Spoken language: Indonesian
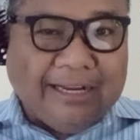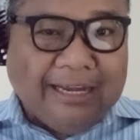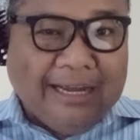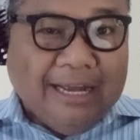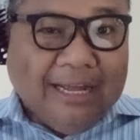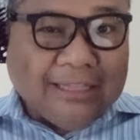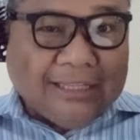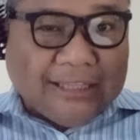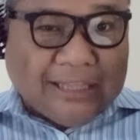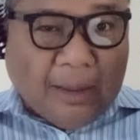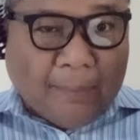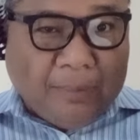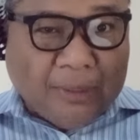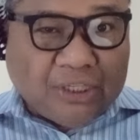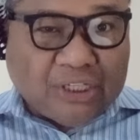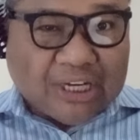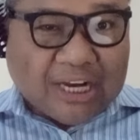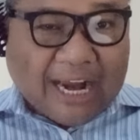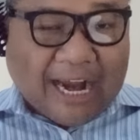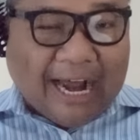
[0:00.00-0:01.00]
tetapi
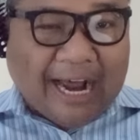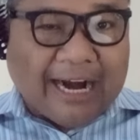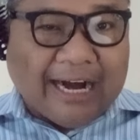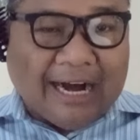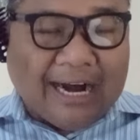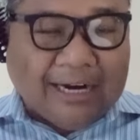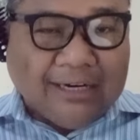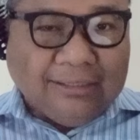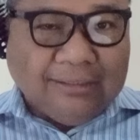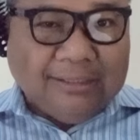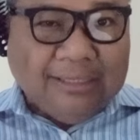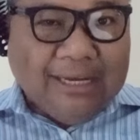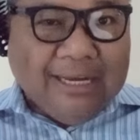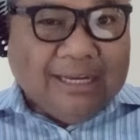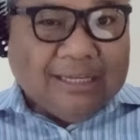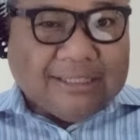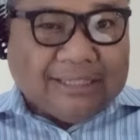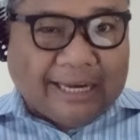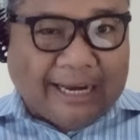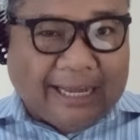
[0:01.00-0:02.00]
sekarang
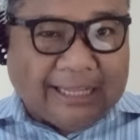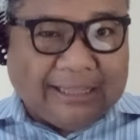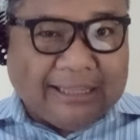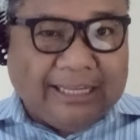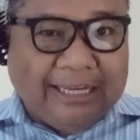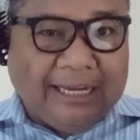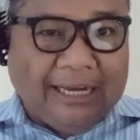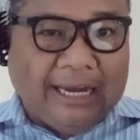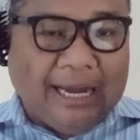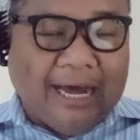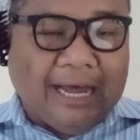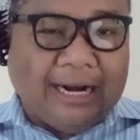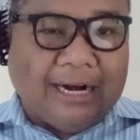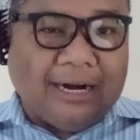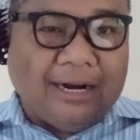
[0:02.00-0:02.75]
saya tinggal